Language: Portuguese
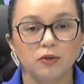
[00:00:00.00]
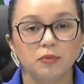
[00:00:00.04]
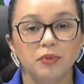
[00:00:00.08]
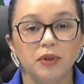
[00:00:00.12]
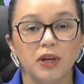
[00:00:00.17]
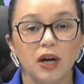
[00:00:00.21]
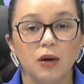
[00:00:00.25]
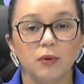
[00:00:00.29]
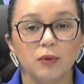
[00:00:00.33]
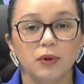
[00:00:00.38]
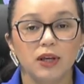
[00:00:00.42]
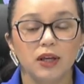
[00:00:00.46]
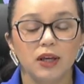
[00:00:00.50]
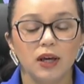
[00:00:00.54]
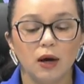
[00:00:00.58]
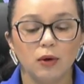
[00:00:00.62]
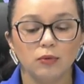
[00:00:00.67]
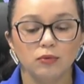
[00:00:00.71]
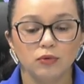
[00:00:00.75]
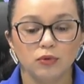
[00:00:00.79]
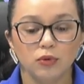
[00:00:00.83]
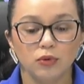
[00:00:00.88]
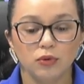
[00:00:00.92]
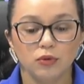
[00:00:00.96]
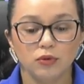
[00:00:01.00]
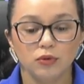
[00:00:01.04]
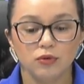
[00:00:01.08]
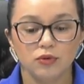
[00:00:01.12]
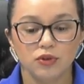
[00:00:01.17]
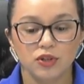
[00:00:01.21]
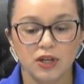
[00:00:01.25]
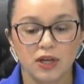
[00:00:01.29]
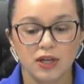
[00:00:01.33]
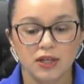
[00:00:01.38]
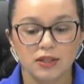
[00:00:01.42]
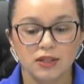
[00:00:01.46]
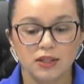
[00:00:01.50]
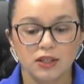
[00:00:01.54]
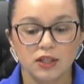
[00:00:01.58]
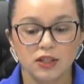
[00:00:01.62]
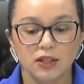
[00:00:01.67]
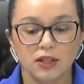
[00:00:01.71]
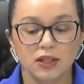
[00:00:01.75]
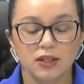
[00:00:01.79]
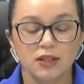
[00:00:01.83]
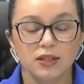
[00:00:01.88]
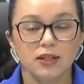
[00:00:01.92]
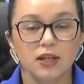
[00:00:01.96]
No Piauí, ao todo, já
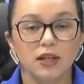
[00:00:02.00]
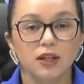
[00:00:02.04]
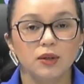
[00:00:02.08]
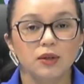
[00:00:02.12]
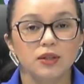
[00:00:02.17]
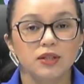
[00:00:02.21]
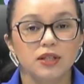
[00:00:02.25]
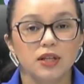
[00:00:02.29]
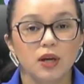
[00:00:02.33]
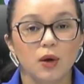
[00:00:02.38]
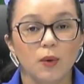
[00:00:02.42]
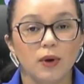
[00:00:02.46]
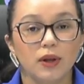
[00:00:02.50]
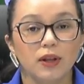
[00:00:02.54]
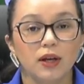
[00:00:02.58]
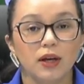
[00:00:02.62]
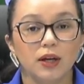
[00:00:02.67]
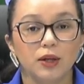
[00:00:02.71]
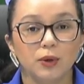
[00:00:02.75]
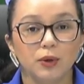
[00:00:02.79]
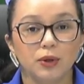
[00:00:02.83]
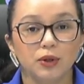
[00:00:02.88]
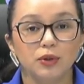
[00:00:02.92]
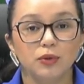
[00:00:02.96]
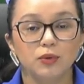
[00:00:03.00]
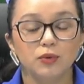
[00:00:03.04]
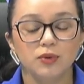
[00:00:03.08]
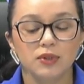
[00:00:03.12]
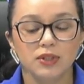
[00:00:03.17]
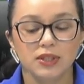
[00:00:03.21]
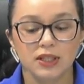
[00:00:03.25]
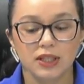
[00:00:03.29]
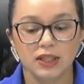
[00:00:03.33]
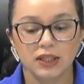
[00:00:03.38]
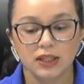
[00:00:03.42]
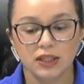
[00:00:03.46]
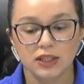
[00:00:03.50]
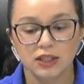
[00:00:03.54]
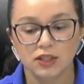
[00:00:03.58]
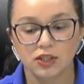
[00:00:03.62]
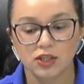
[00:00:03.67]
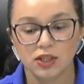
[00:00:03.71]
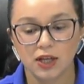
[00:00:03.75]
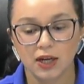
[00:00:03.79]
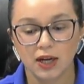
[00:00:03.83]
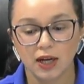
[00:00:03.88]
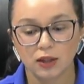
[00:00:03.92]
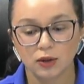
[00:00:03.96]
existem 158
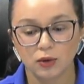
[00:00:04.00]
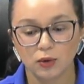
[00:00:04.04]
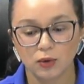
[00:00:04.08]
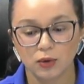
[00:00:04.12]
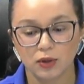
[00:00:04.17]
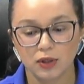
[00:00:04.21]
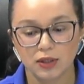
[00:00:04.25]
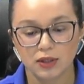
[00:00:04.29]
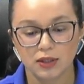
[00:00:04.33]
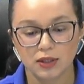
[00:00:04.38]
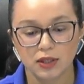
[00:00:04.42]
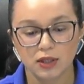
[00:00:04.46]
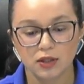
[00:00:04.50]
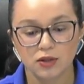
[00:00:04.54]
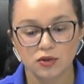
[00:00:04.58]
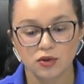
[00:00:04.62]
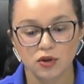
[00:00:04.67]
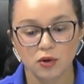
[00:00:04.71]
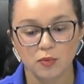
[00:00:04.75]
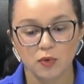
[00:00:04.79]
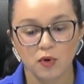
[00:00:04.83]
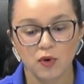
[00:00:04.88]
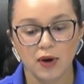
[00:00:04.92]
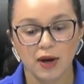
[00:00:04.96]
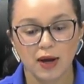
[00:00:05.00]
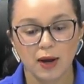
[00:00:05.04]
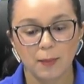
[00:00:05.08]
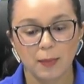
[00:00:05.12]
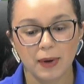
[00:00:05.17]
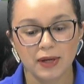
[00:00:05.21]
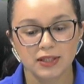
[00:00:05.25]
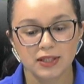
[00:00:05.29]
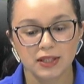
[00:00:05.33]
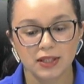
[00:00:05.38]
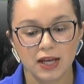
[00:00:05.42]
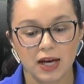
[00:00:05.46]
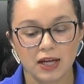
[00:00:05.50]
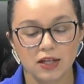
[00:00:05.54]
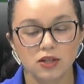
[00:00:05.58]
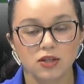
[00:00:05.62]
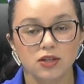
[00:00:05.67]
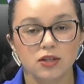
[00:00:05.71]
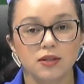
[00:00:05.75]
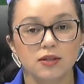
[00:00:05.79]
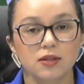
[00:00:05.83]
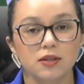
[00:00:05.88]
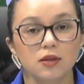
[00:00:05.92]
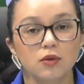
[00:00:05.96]
usinas geradoras, que somam a
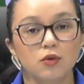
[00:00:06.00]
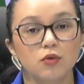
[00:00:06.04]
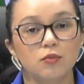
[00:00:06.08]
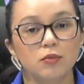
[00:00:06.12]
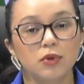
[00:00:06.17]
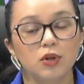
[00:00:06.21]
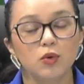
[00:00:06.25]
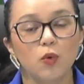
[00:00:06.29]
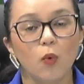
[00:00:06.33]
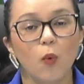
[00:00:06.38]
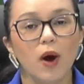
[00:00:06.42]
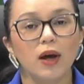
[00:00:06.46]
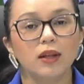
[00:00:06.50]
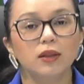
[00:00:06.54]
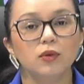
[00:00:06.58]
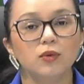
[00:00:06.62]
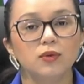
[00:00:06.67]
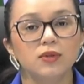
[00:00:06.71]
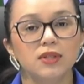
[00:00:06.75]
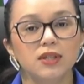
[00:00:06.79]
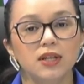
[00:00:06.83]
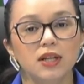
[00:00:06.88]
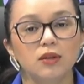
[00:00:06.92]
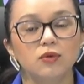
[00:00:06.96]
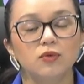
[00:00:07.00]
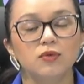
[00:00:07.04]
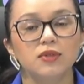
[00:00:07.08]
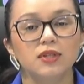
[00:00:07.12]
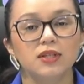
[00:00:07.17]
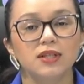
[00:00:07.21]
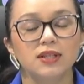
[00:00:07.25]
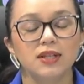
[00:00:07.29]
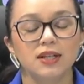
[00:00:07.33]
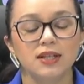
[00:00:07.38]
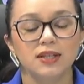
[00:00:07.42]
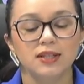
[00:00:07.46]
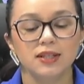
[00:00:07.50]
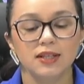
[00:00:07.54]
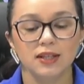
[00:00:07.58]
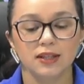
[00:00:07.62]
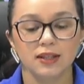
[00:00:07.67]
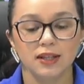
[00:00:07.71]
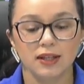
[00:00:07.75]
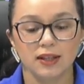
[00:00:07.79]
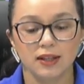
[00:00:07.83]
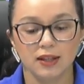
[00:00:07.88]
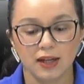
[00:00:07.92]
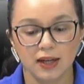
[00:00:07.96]
capacidade de
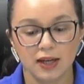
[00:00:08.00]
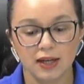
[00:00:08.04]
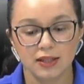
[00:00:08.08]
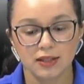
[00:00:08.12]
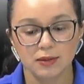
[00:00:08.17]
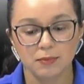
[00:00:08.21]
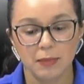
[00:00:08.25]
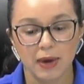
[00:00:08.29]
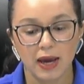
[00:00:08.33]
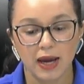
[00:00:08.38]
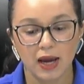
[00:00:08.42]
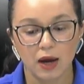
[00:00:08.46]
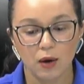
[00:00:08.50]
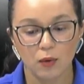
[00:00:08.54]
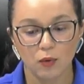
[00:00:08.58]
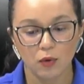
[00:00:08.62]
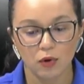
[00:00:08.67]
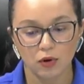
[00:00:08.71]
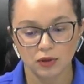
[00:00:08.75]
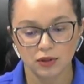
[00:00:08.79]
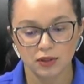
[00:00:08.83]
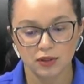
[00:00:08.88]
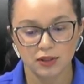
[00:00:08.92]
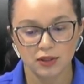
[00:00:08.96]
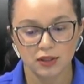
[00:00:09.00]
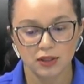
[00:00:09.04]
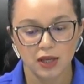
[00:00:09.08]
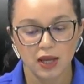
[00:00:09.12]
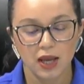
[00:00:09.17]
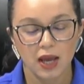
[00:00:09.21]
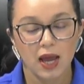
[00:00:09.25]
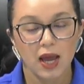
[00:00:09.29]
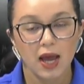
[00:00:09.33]
5.463 megawatts.